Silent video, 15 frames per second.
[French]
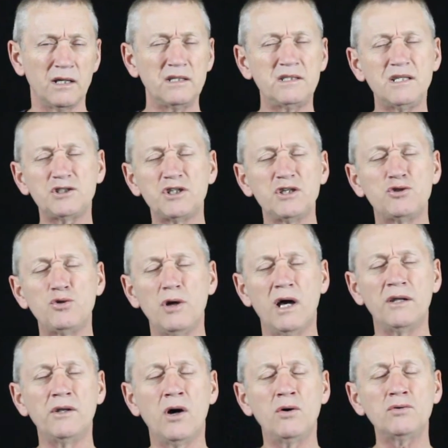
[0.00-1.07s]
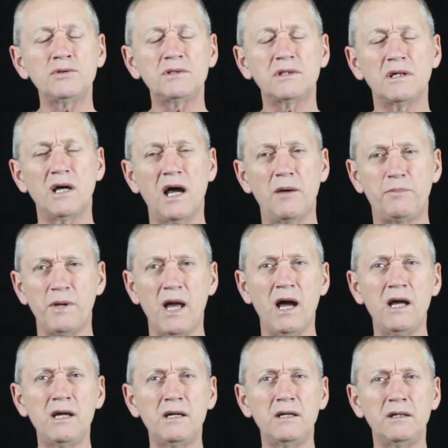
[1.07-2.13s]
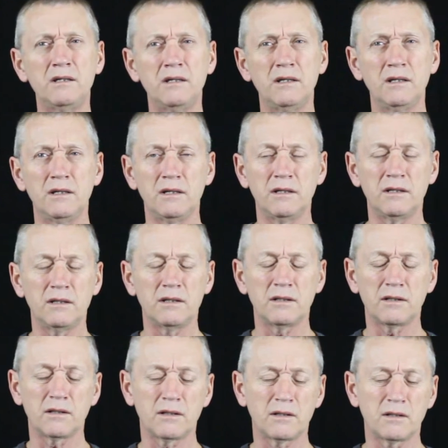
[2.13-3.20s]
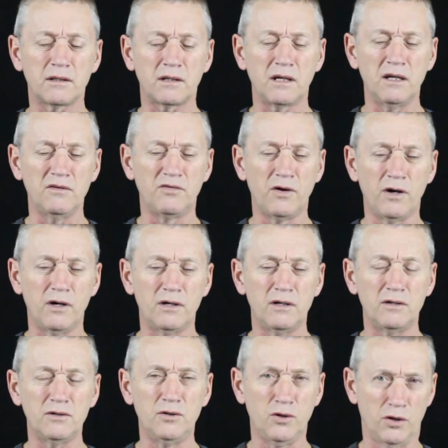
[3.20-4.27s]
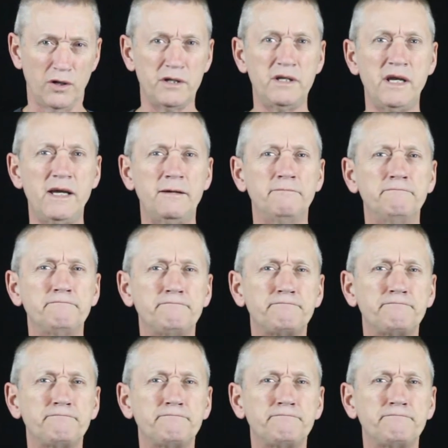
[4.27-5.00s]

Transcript: Ici, Jésus annonce à Pierre qu'elle va le régner.